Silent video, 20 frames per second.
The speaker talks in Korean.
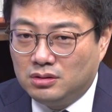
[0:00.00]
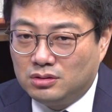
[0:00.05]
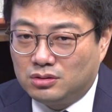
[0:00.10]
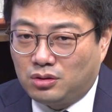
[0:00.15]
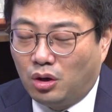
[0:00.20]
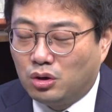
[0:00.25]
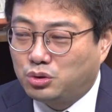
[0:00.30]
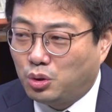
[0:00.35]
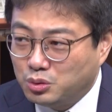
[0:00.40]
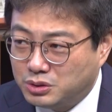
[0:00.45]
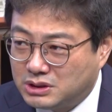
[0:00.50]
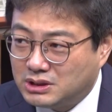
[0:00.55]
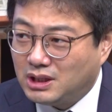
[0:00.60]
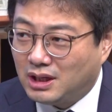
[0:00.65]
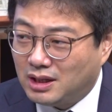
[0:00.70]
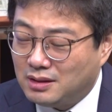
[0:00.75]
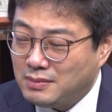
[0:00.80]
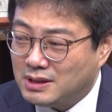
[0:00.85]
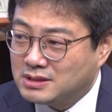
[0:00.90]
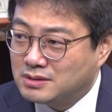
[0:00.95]
더
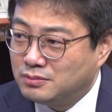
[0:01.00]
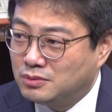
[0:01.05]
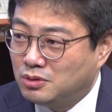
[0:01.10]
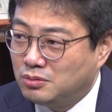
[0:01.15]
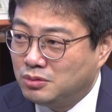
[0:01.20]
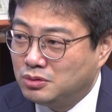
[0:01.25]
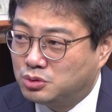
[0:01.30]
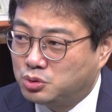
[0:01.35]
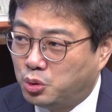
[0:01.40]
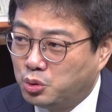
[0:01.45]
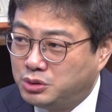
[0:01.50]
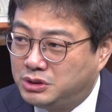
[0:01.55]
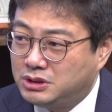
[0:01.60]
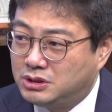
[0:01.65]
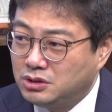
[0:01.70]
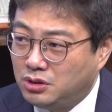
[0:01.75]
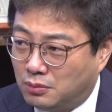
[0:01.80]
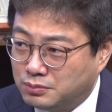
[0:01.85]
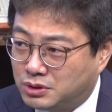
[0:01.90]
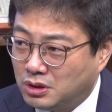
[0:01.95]
솔직하게 말씀드리면
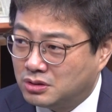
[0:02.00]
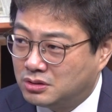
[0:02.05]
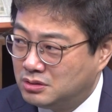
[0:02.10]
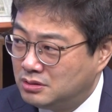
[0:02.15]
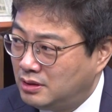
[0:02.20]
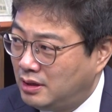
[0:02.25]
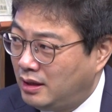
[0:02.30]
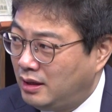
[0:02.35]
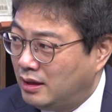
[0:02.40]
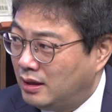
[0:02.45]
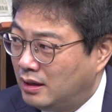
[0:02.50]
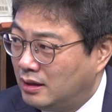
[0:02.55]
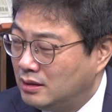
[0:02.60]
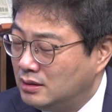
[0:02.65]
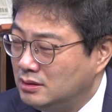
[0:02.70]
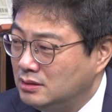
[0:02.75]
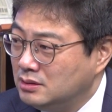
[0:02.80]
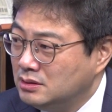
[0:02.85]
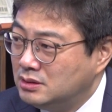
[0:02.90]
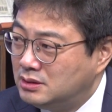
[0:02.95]
조직은 엄청 큰데
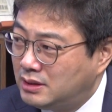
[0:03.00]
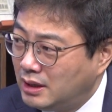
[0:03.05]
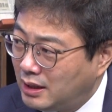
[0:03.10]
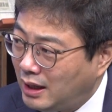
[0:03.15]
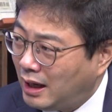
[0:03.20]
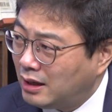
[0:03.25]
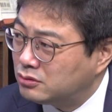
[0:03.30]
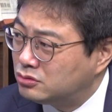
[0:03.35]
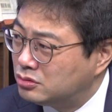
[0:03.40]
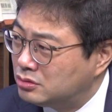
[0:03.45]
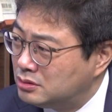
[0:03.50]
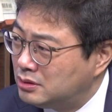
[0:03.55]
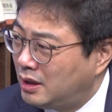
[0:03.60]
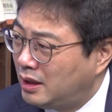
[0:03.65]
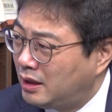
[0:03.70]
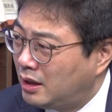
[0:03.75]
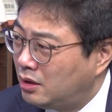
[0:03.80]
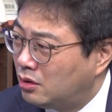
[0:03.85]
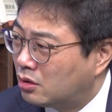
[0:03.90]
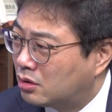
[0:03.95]
이제
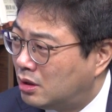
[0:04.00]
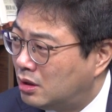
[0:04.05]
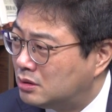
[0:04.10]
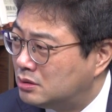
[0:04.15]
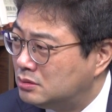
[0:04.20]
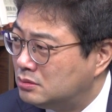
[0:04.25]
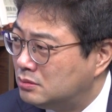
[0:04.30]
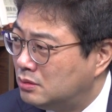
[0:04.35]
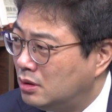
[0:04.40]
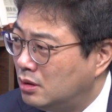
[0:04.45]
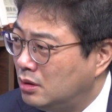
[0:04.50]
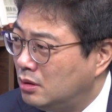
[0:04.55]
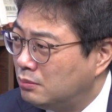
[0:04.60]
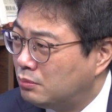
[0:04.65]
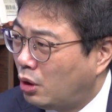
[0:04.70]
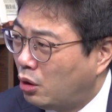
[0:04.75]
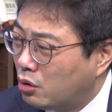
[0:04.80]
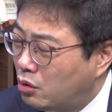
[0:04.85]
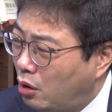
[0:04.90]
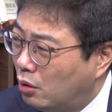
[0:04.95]
한국은행의 역할은
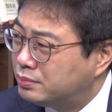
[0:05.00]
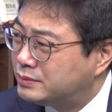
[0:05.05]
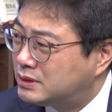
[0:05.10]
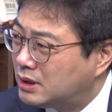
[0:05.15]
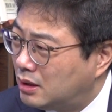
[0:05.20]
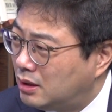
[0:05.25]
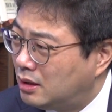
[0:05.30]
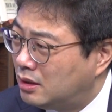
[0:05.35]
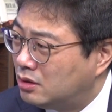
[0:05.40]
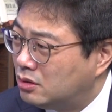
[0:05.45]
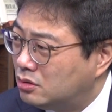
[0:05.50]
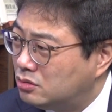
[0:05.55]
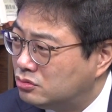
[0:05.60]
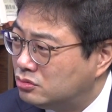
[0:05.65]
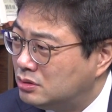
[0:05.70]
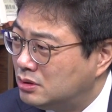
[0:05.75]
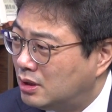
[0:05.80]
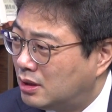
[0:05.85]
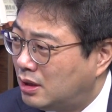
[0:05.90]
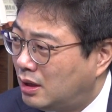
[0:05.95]
별거 없잖아요.
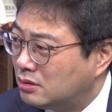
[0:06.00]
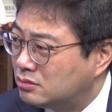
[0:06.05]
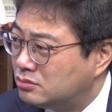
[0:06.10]
우리나라